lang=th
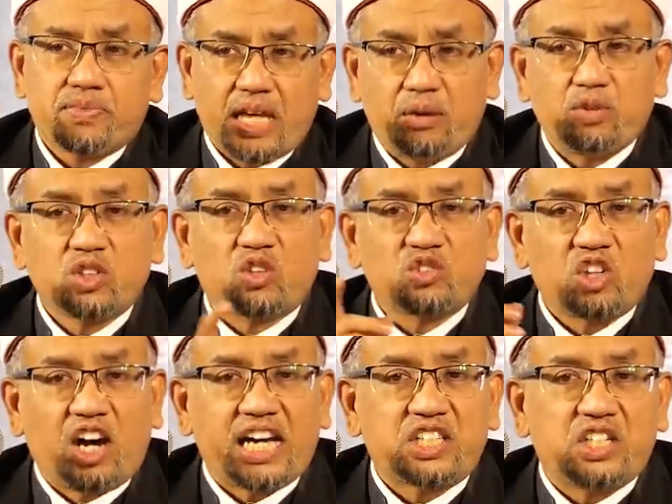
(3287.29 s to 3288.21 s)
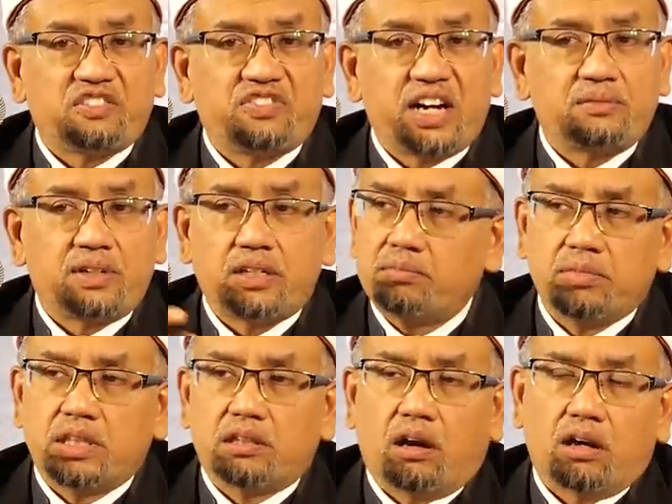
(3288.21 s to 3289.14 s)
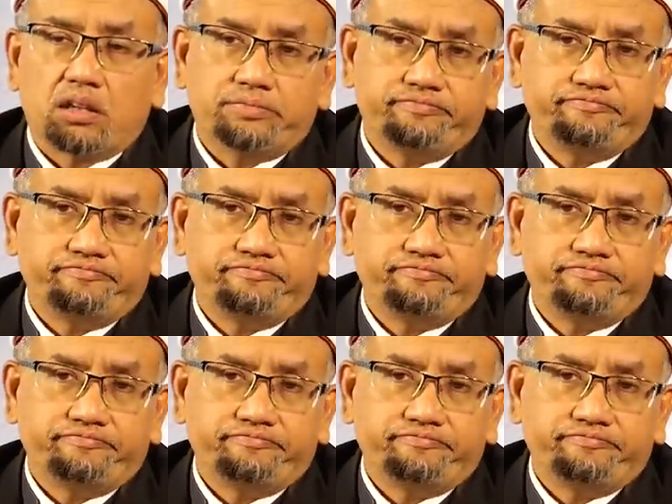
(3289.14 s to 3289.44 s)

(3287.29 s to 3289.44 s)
ถามว่าต้องต่ออัดเชื่อฟังไหมไม่ต้อง